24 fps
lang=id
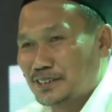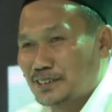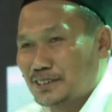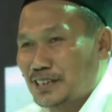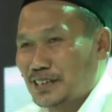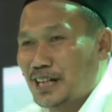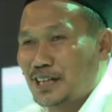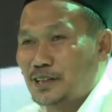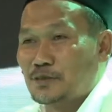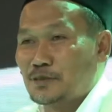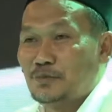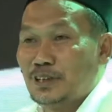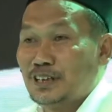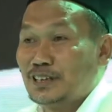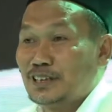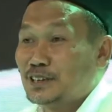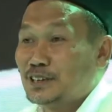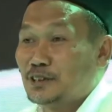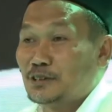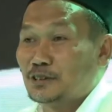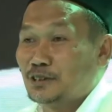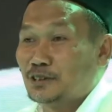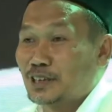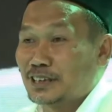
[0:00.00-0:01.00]
Anggap
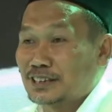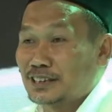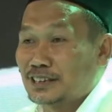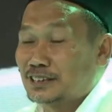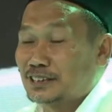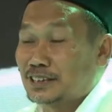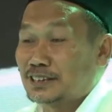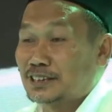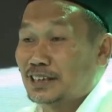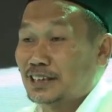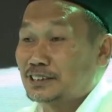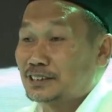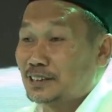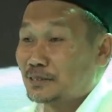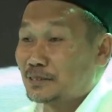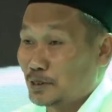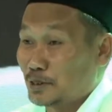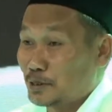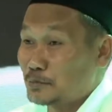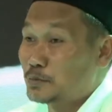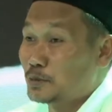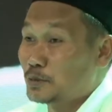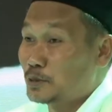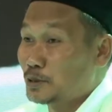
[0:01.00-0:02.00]
ini kontes kecerdasan,
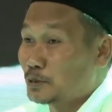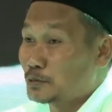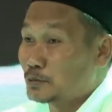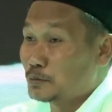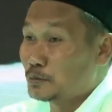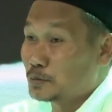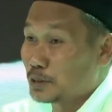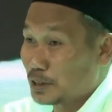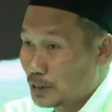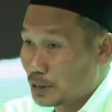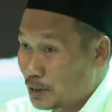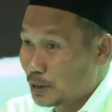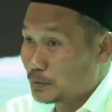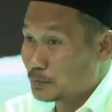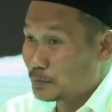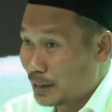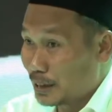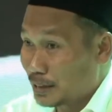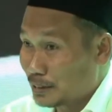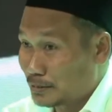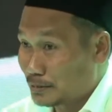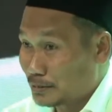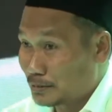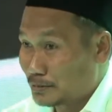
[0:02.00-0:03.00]
makanya beliau itu cerdas
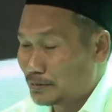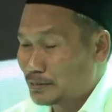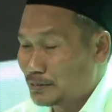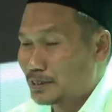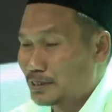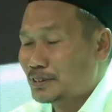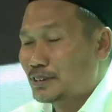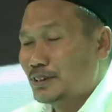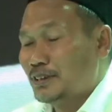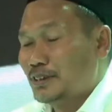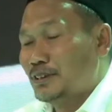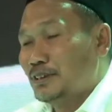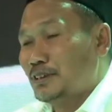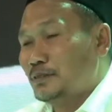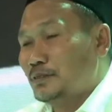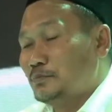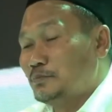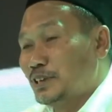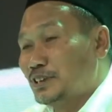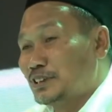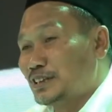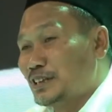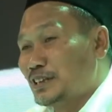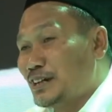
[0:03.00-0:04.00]
banget.
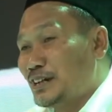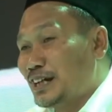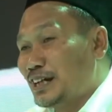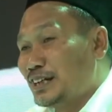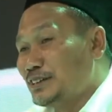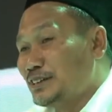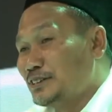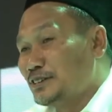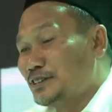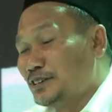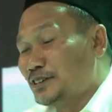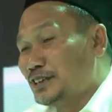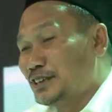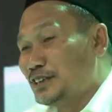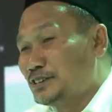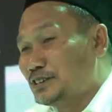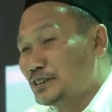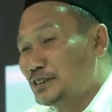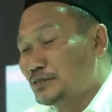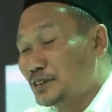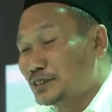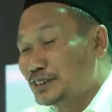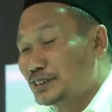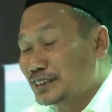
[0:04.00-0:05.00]
Ben sawangane ana
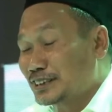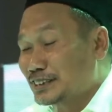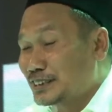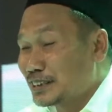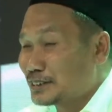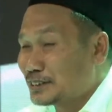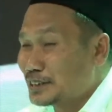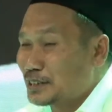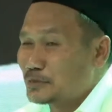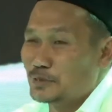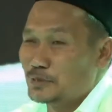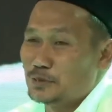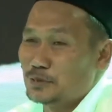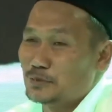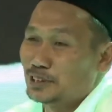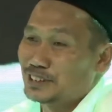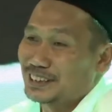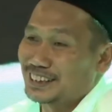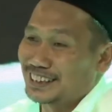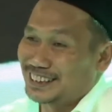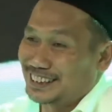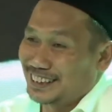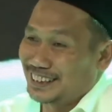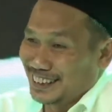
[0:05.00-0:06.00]
Jawa cerdas, ya Jawa
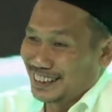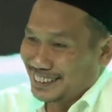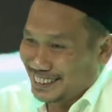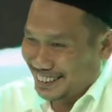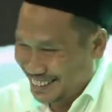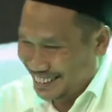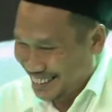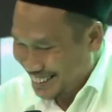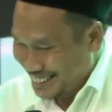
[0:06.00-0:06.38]
cerdas.